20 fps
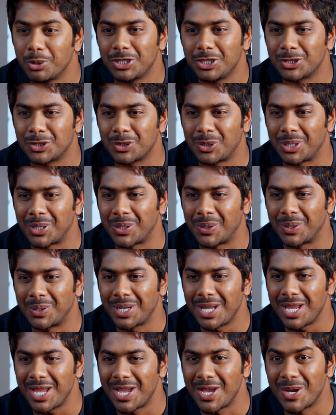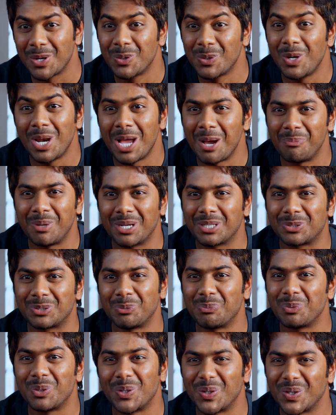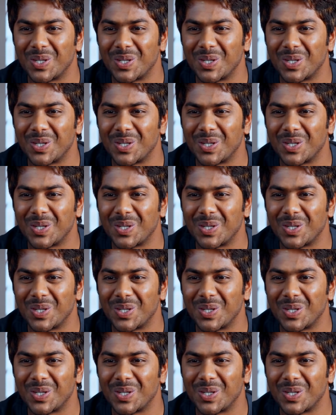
చెప్పు తీసుకోడదామంటే గుళ్ళు అమ్మాయికి